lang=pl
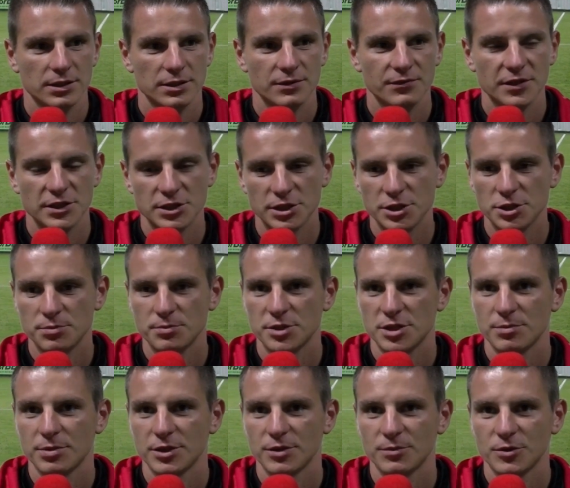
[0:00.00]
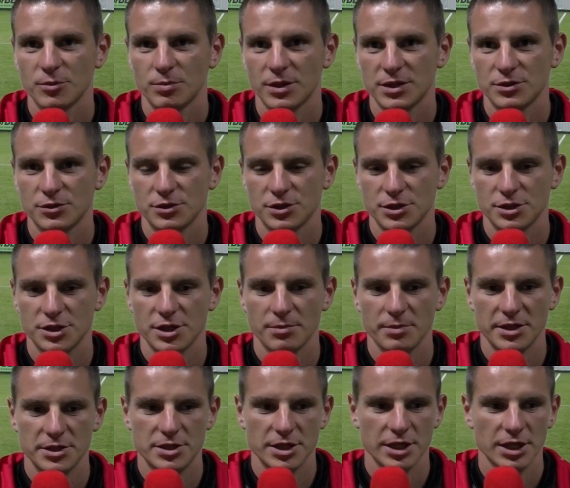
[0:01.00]
Wiedzieliśmy, że będą to bardzo ciężkie
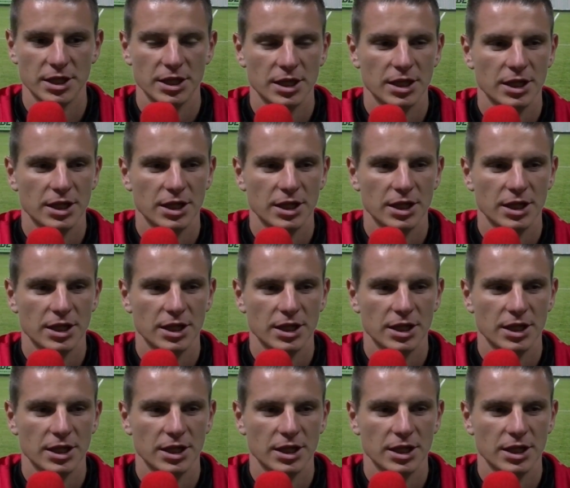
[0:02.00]
mecze.